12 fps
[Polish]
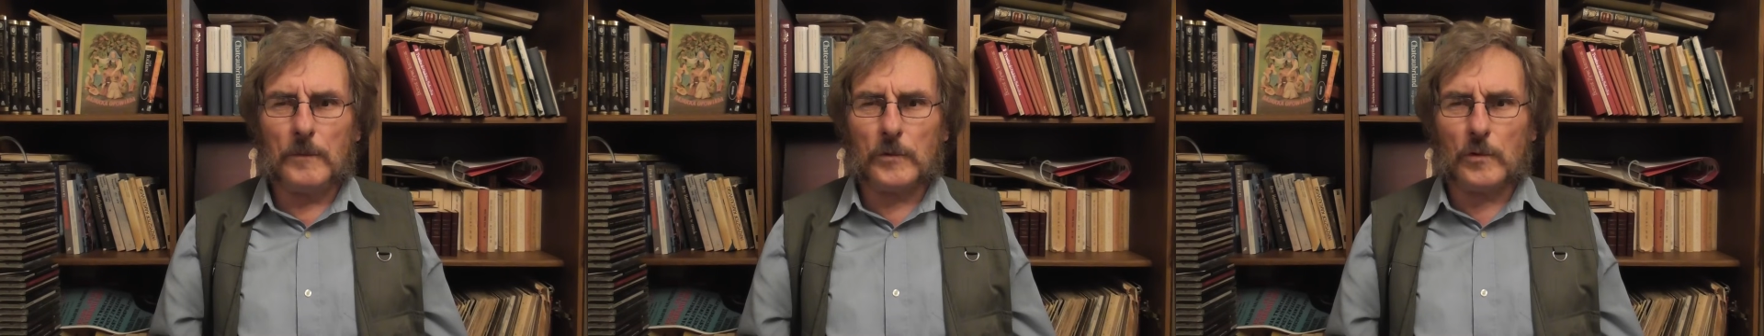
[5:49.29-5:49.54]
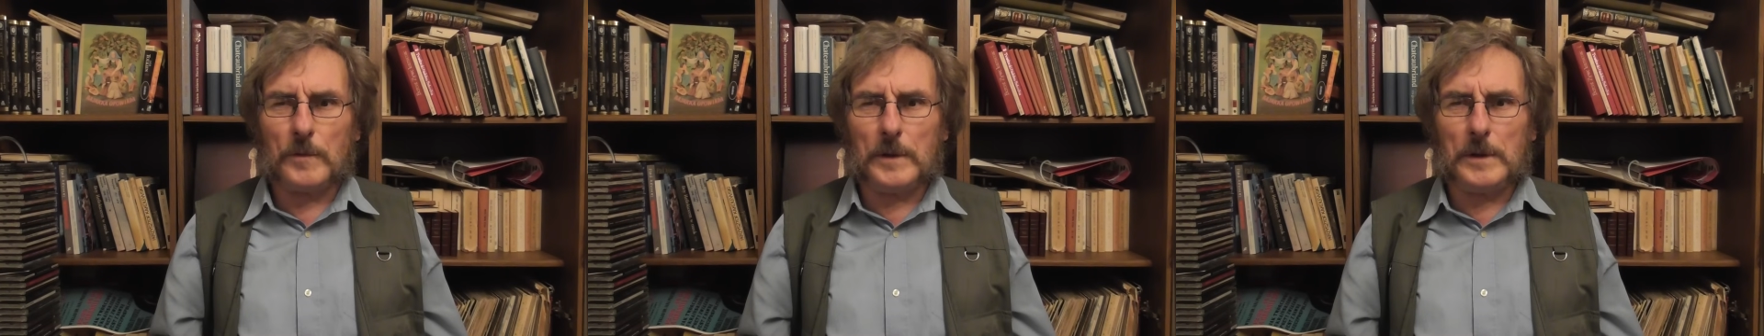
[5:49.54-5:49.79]

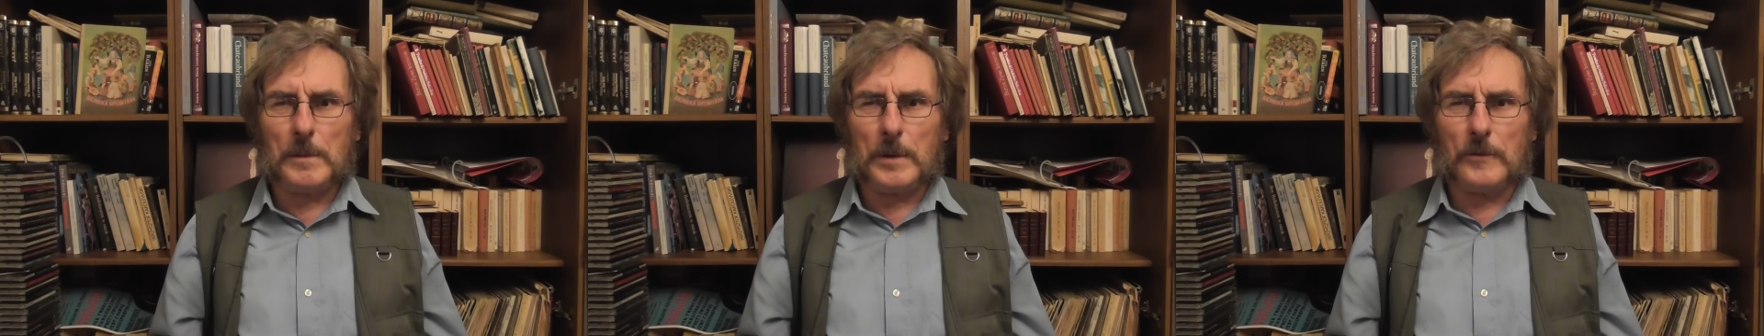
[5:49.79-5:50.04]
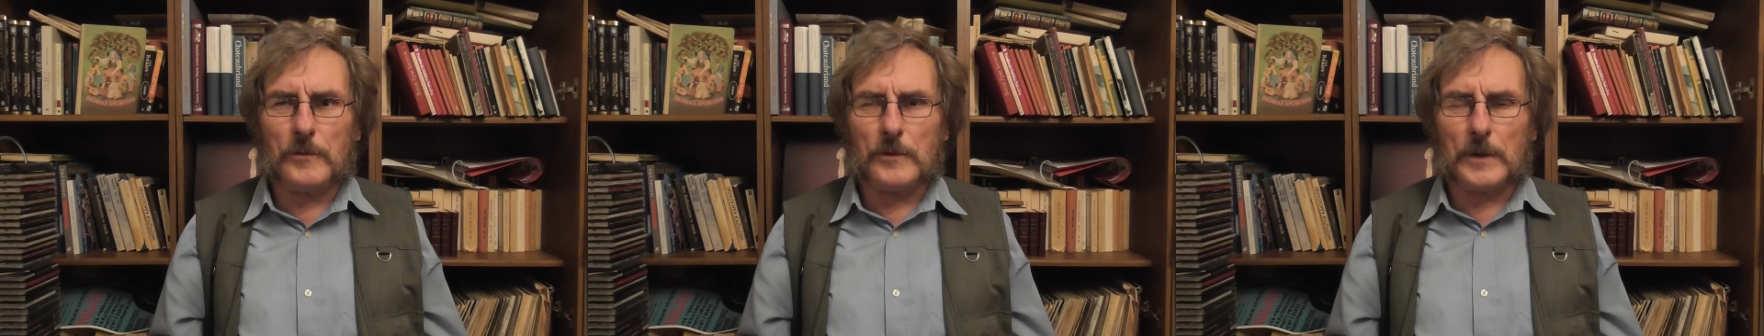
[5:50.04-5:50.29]
Człowiek nie
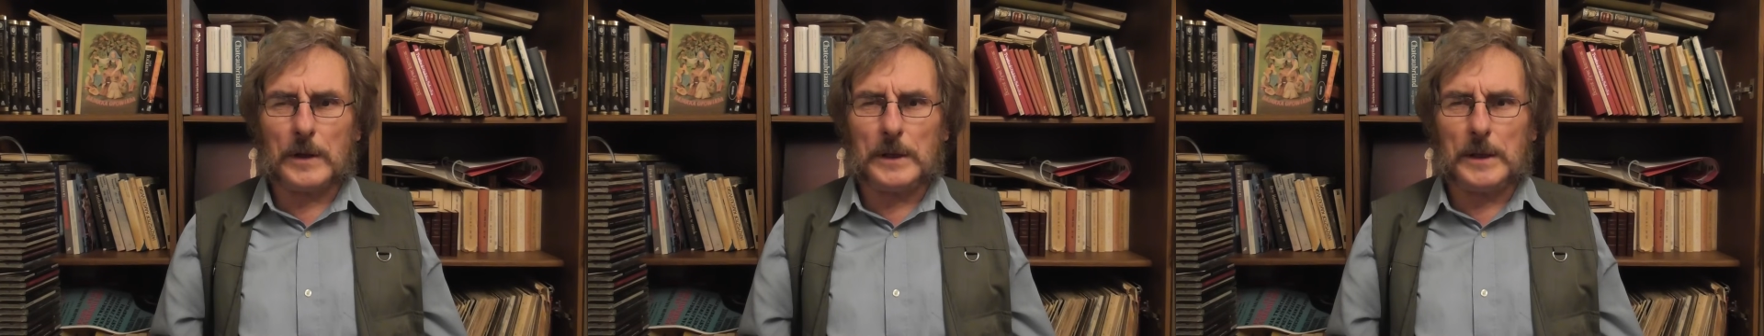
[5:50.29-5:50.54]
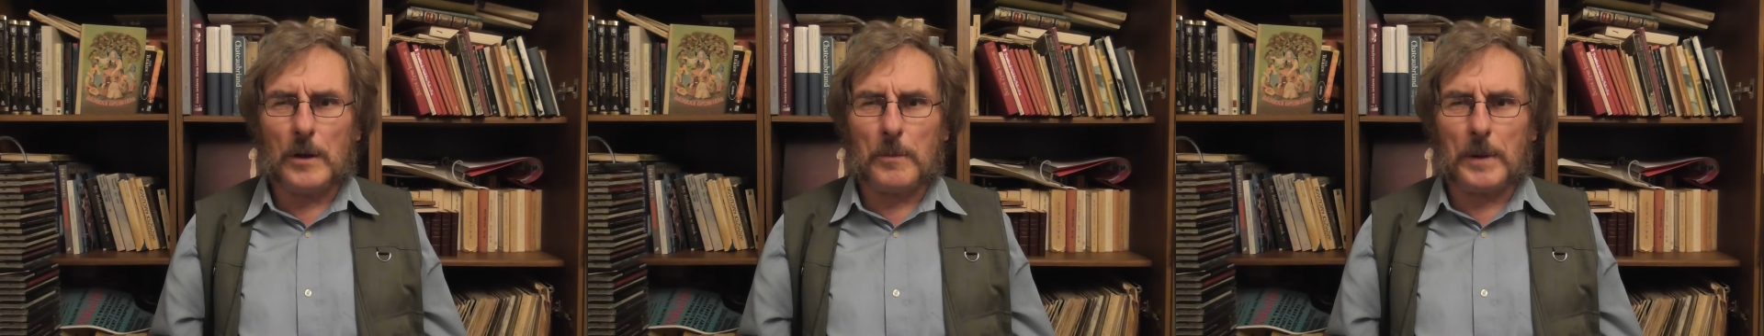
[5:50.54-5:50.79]
będzie
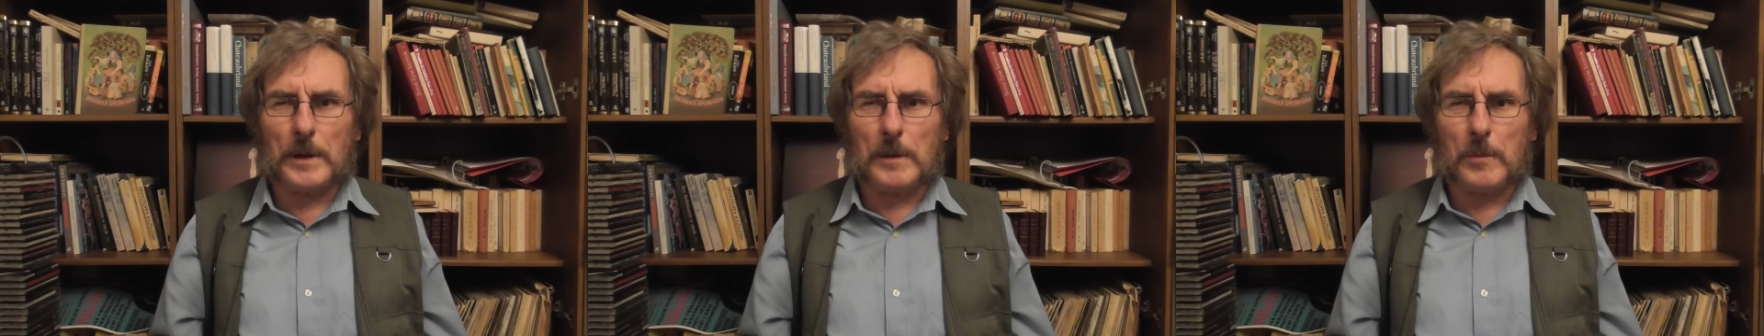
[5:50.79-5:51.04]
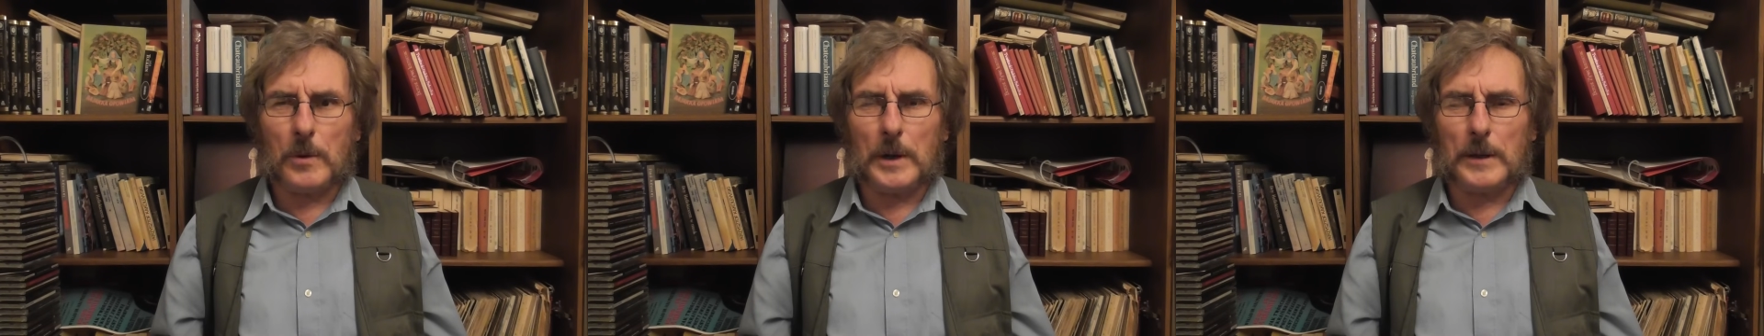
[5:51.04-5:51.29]
zaklinał Pana
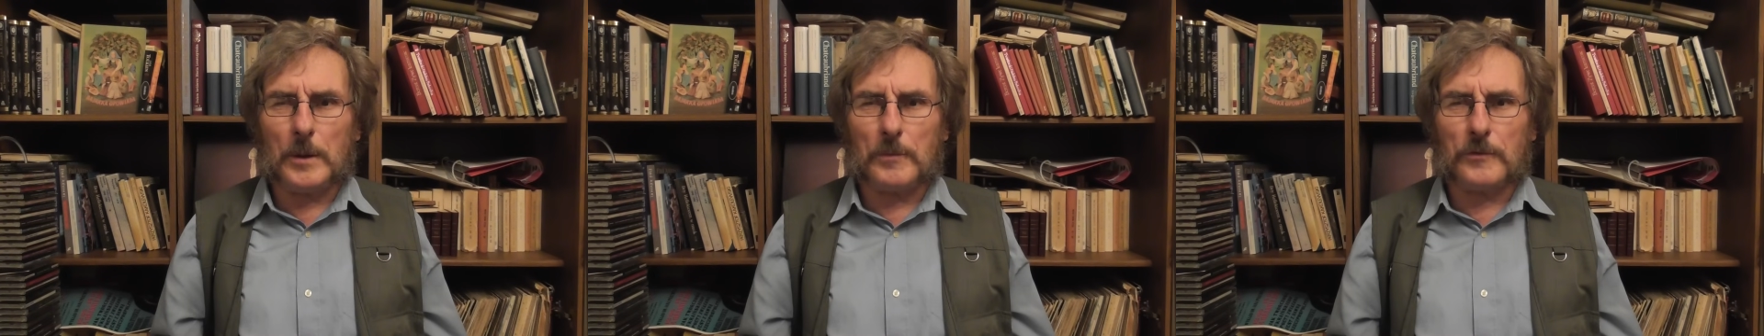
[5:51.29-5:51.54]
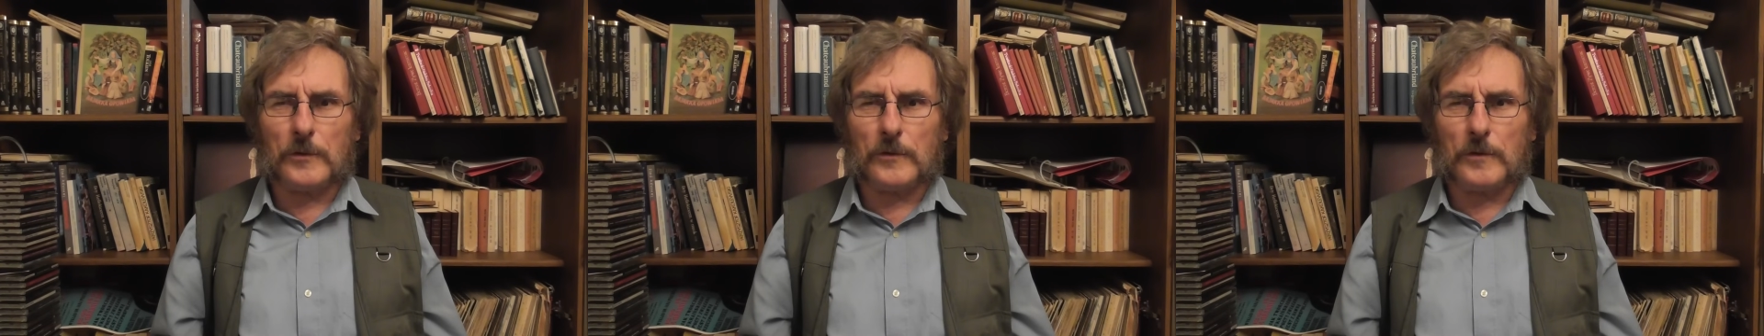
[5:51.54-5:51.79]
Boga i go
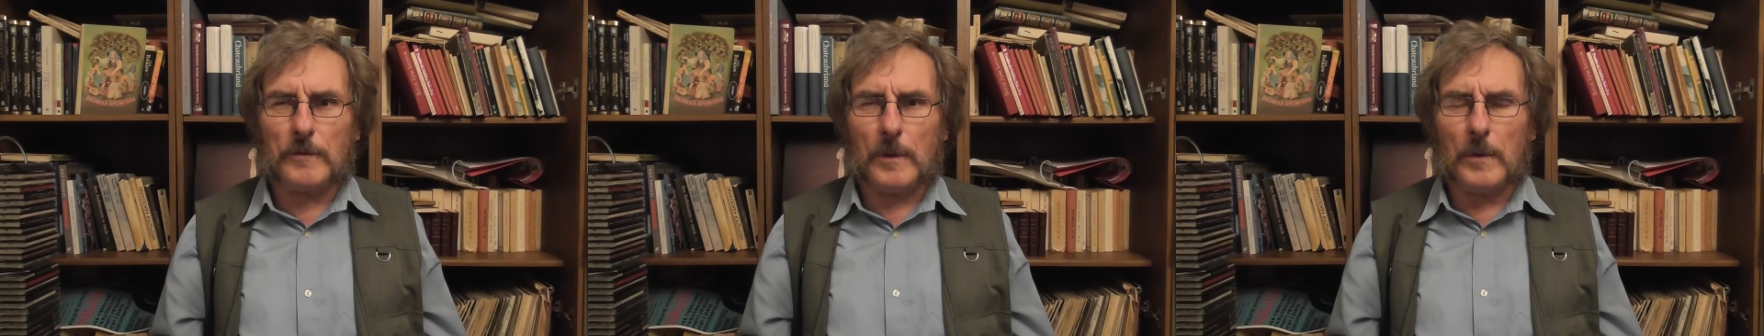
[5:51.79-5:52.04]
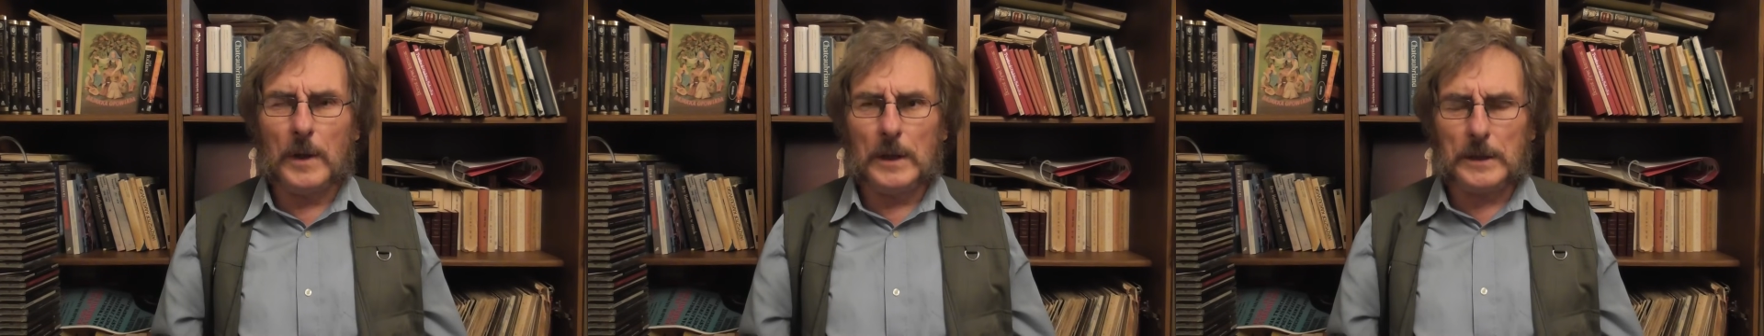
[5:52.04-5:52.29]
przyzywał.